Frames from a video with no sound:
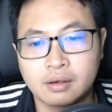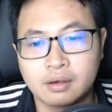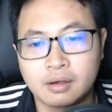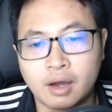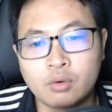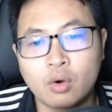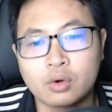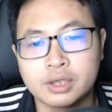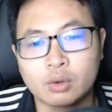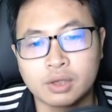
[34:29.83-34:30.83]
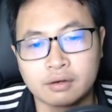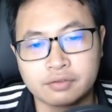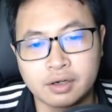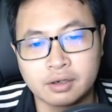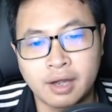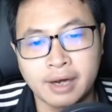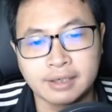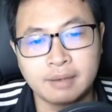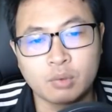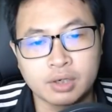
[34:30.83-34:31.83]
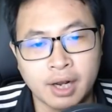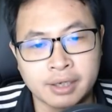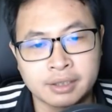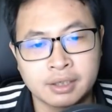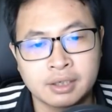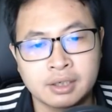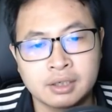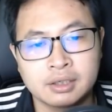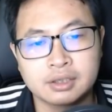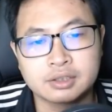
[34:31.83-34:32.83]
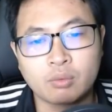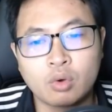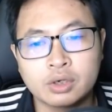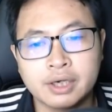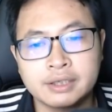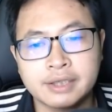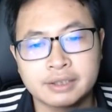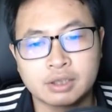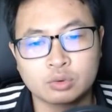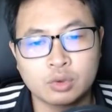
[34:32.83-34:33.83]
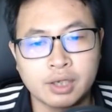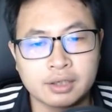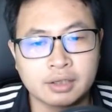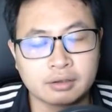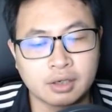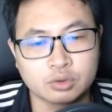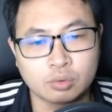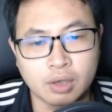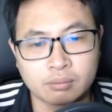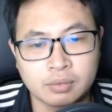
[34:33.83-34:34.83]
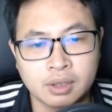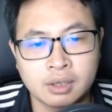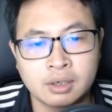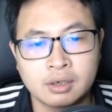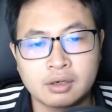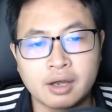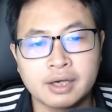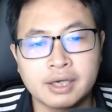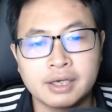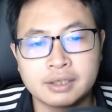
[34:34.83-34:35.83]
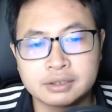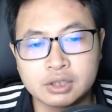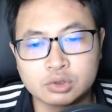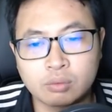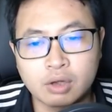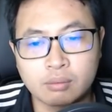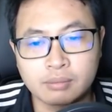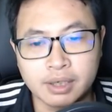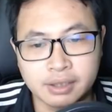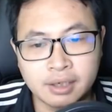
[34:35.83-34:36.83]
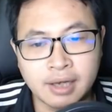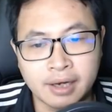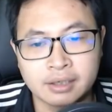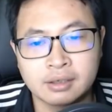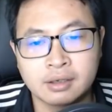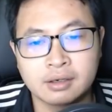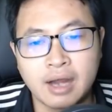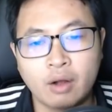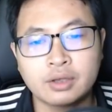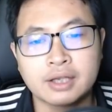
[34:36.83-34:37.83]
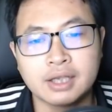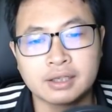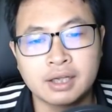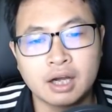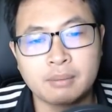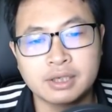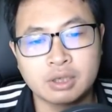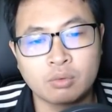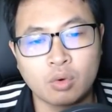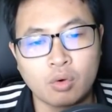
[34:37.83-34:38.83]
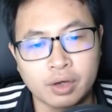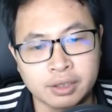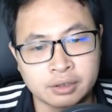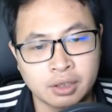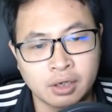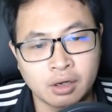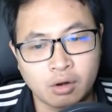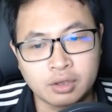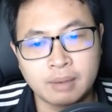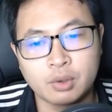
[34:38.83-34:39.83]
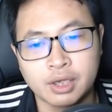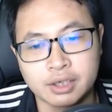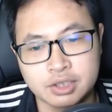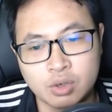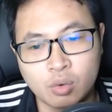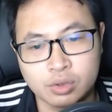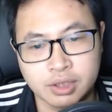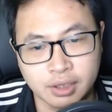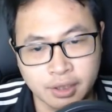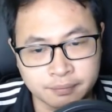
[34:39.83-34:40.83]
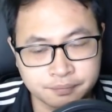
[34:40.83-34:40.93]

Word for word: Áo cổ tiểu thần vương hành lễ một cái. Ở trong cốt kính nhanh chóng xuất hiện tầng tầng rung động. Đợi khi sự rung động bình tĩnh lại, đã có thể nhìn thấy ở bên trong cổ kính có thêm một hình chiếu của sinh linh.